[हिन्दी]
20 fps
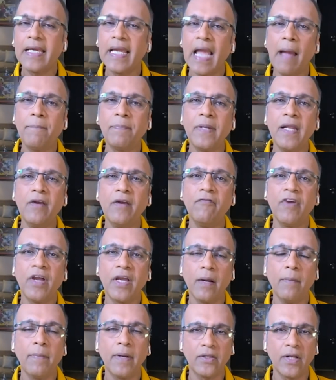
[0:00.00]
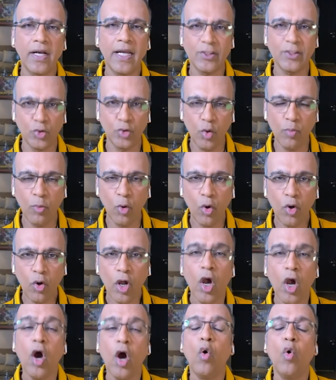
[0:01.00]
कैप्टन विक्रम बत्रा इज नो मोर
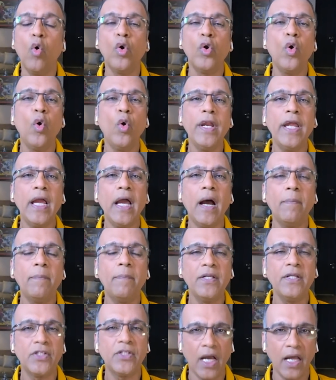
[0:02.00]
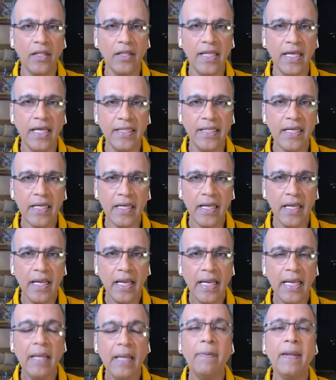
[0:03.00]
उन्होंने अपनी जान दे दी
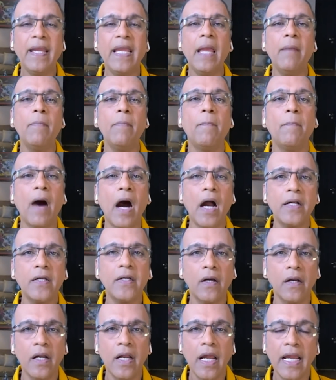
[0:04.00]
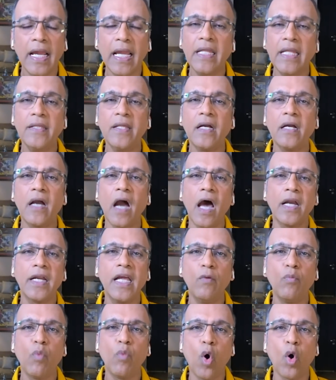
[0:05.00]
ही बिकेम अ मार्टर इन द
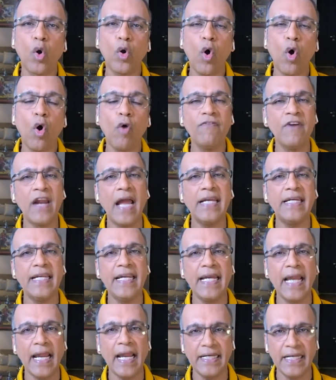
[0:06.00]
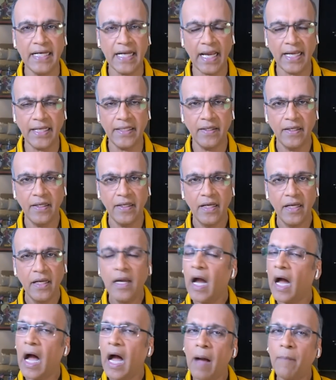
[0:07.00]
कारगिल वॉर ऑफ 1999
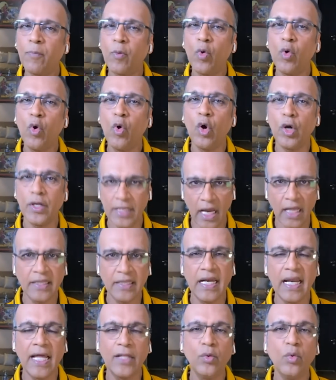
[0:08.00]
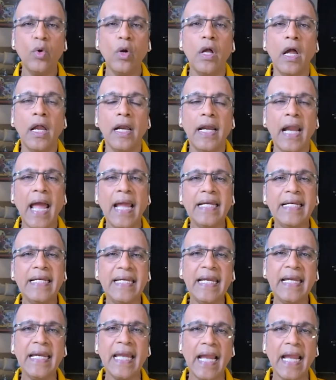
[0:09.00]
आपको याद दिला दूं
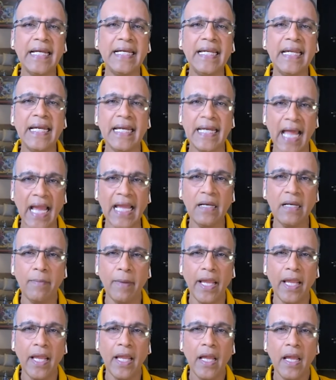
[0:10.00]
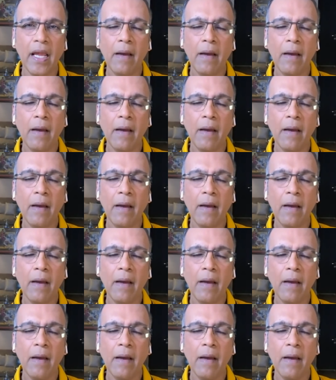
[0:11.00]
1999 में